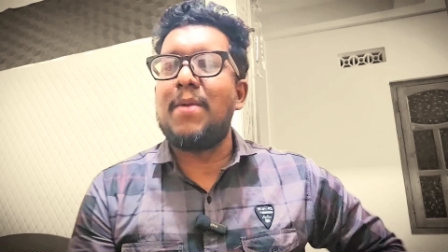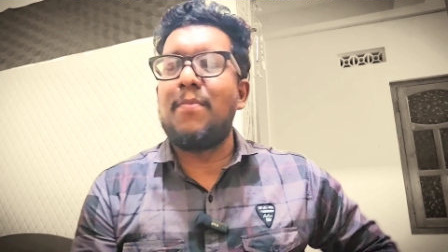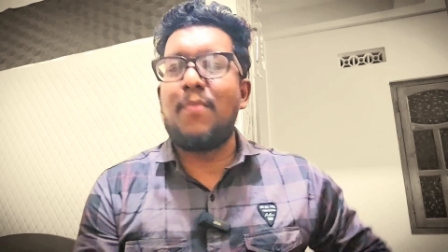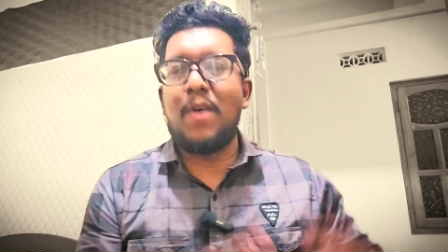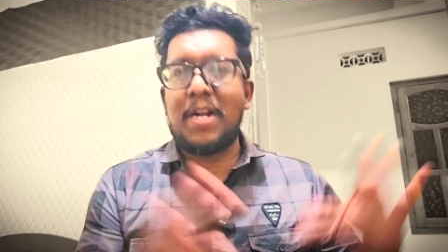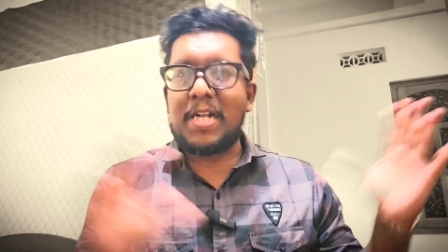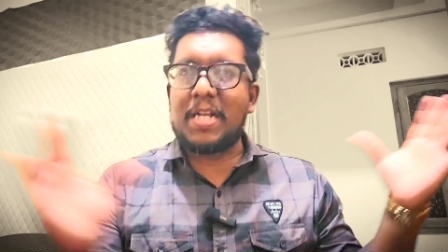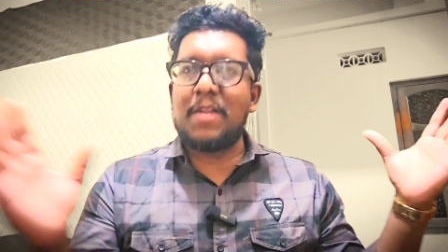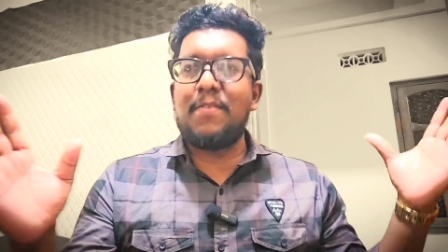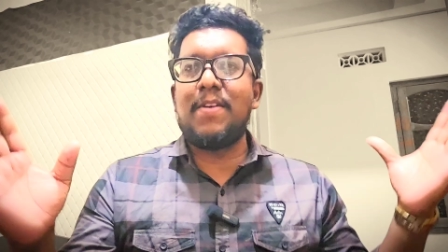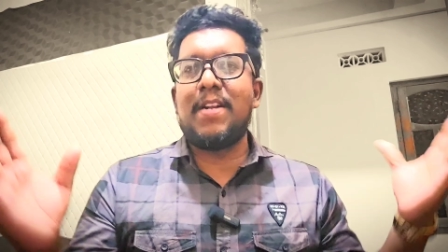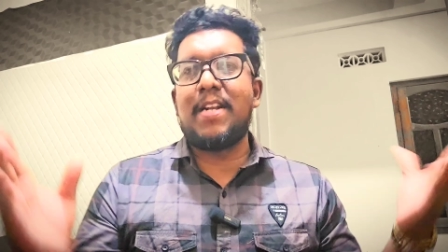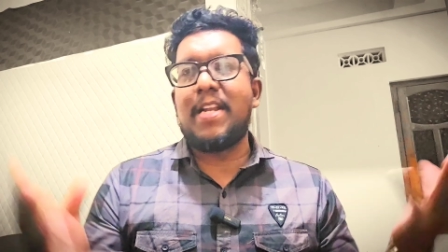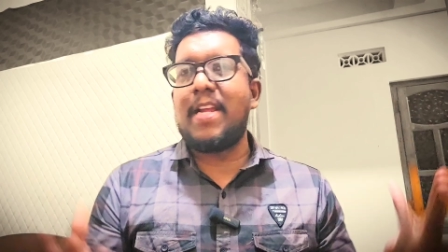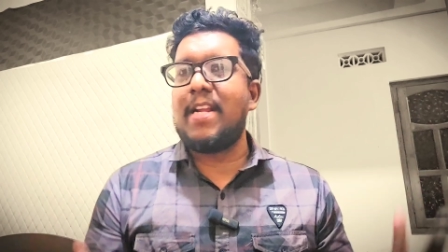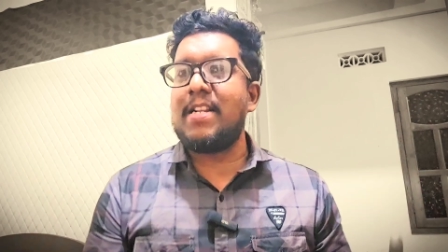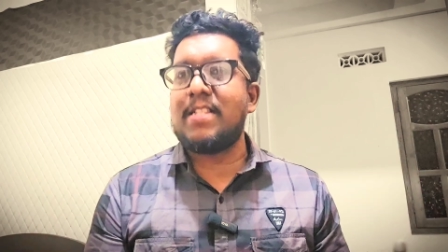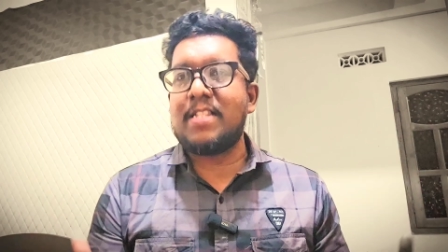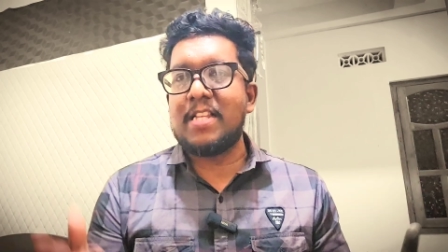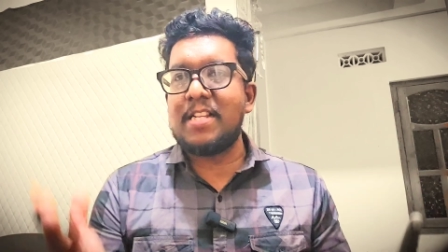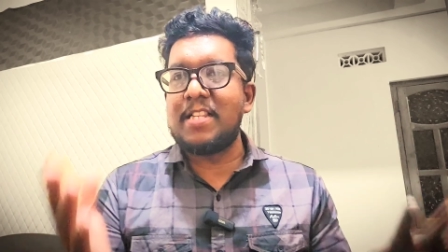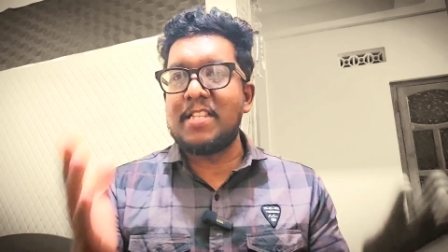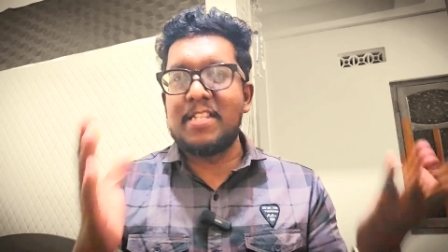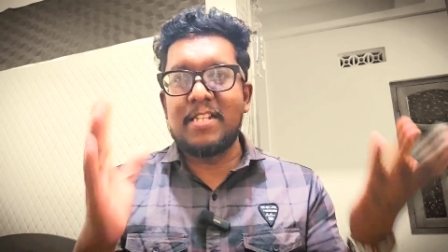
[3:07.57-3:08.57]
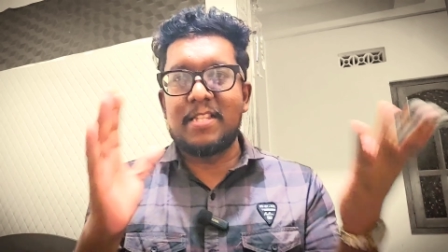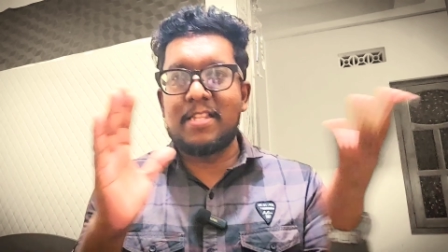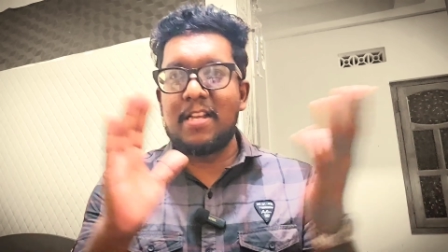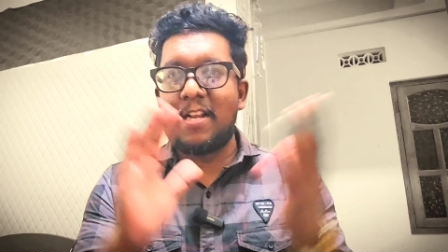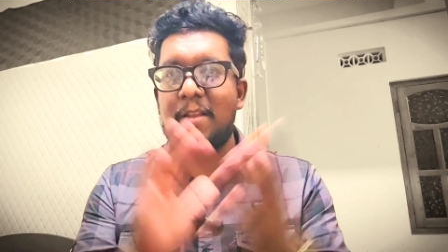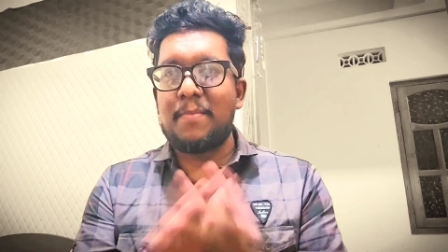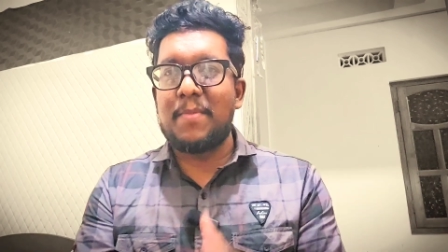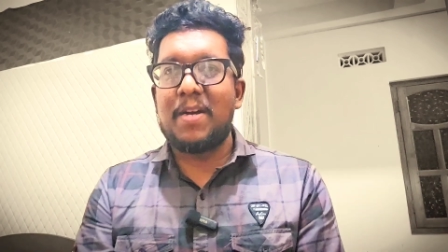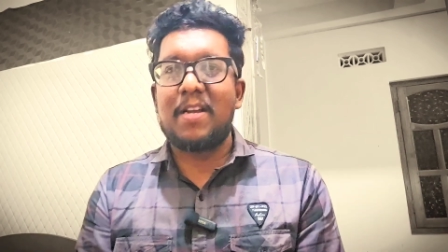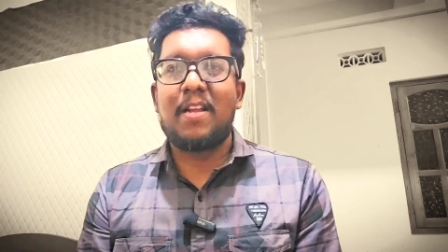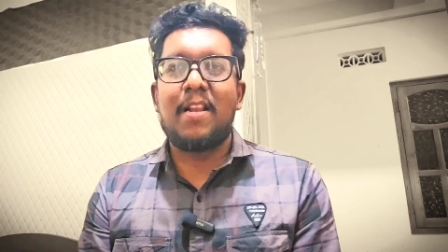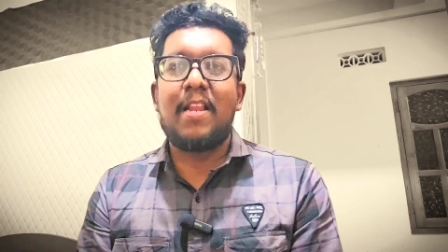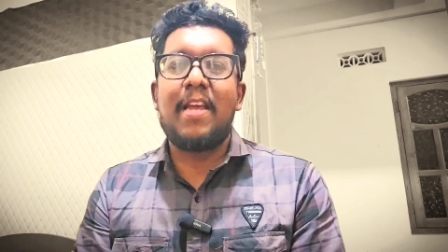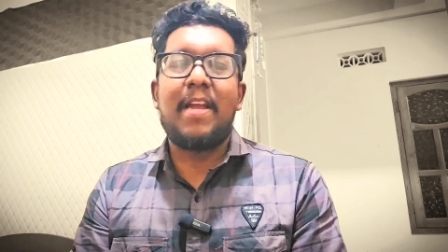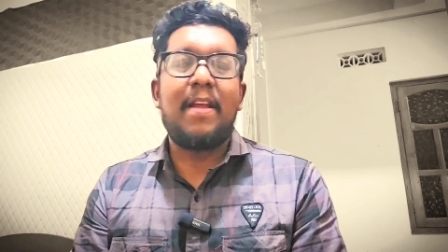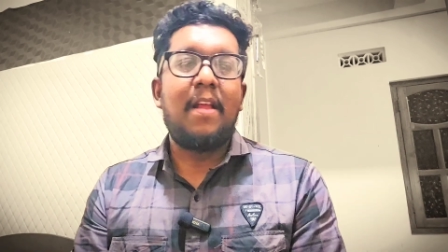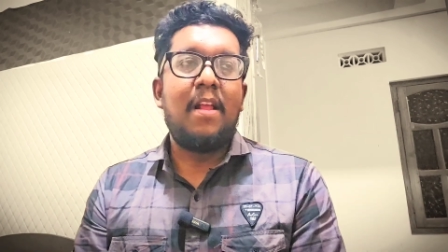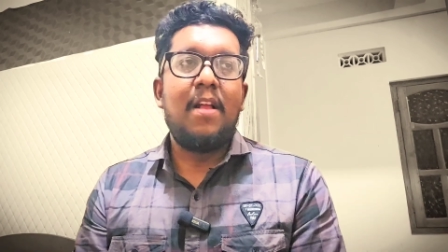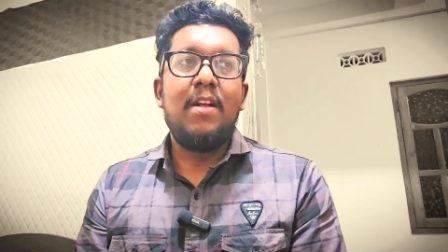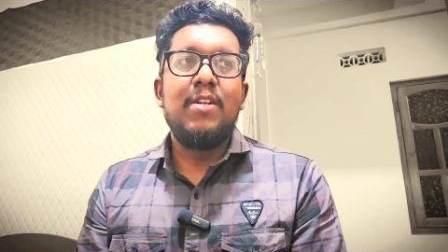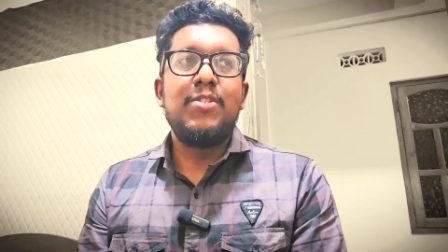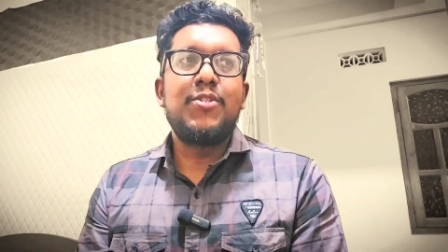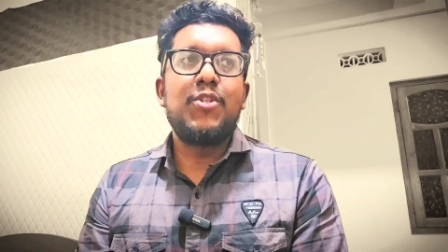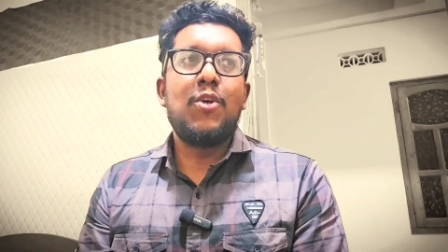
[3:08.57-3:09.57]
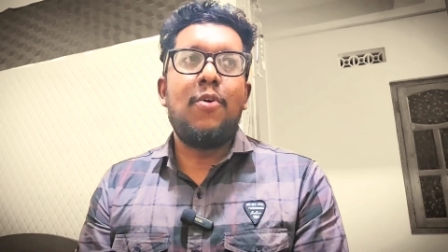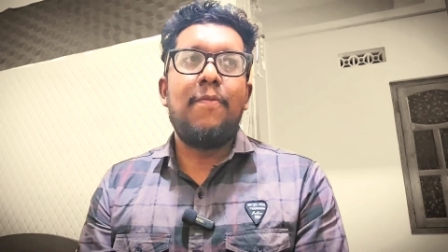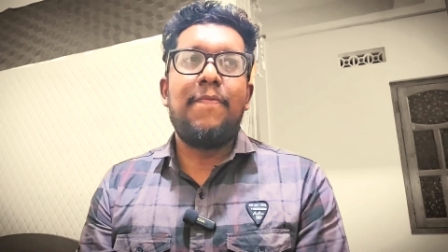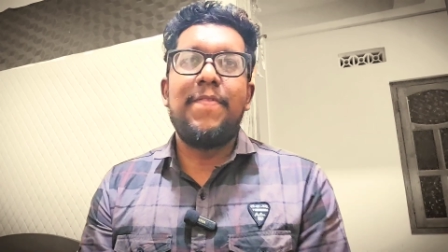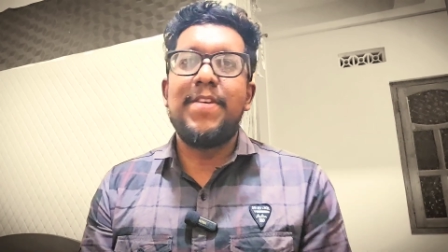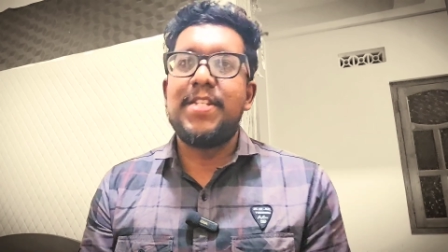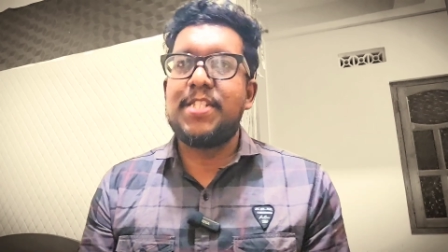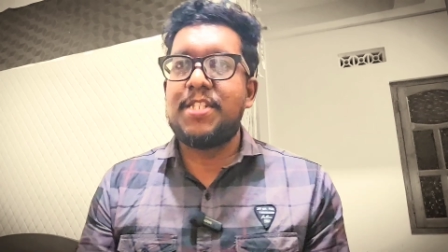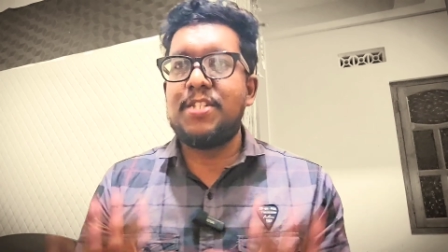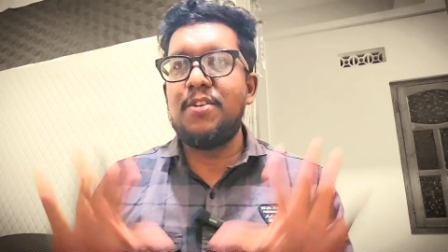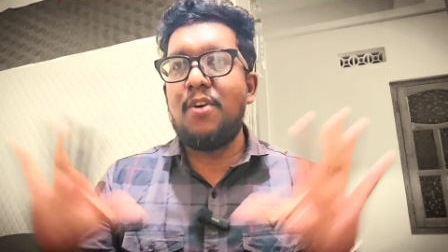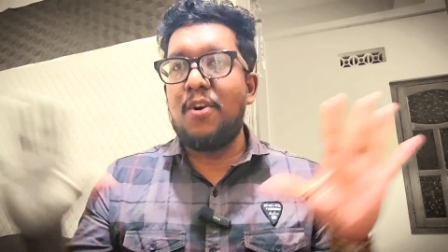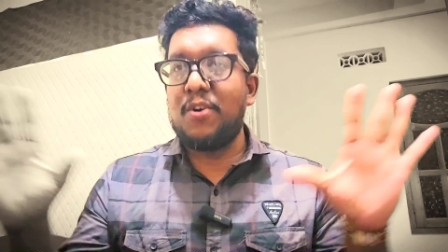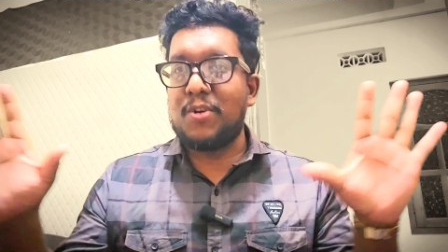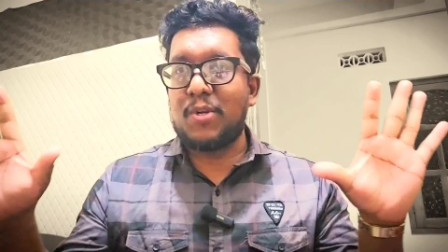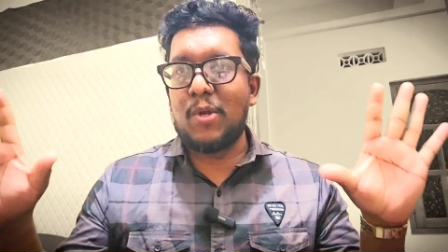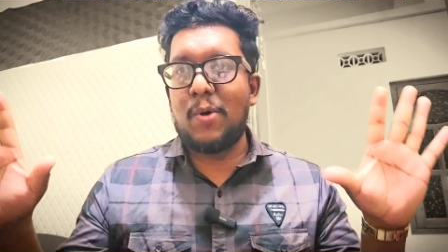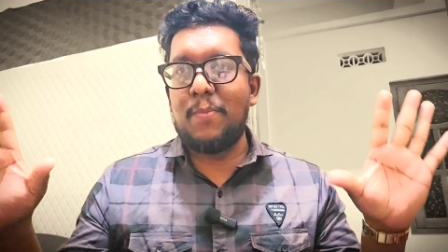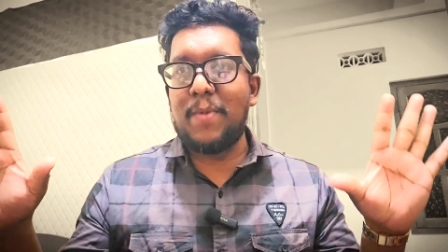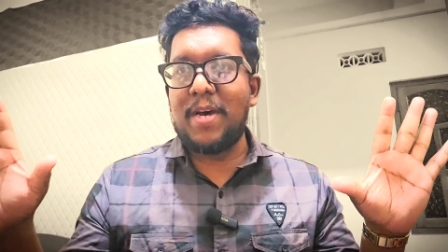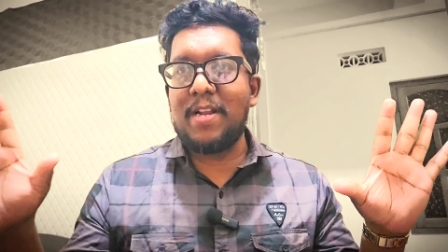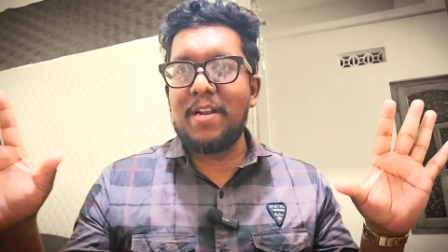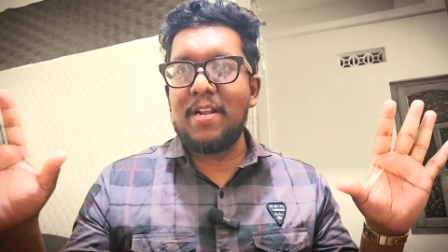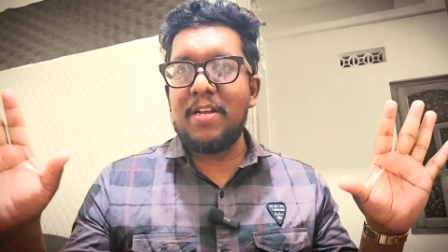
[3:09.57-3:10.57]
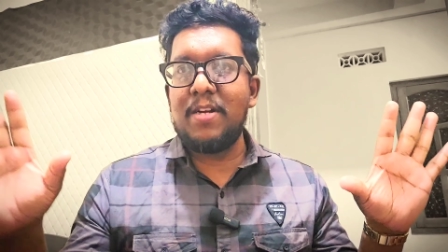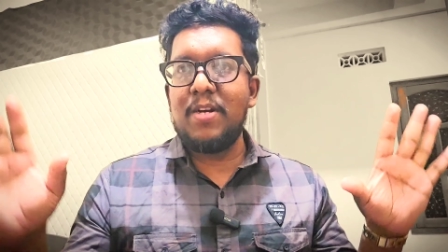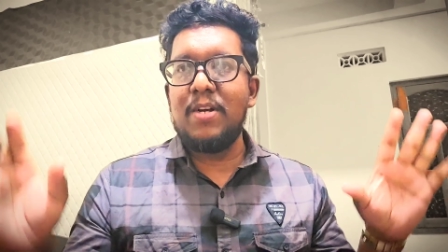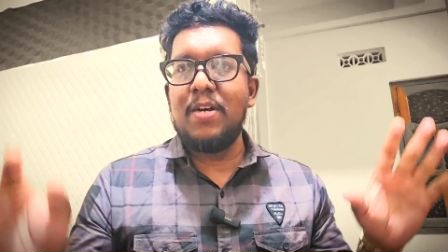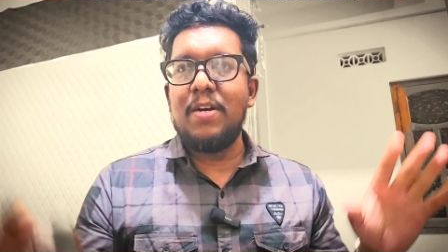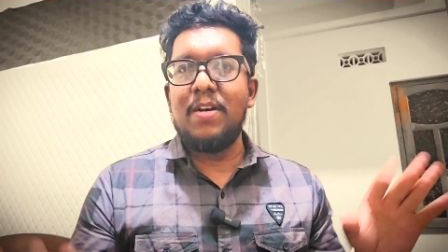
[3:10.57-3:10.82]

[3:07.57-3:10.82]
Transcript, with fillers: பட் வாட் எவர் டேட் தெரிஞ்சிருத்தானே மக்களே ஸோ ஃபஸ்ட்டு அக்டோபர்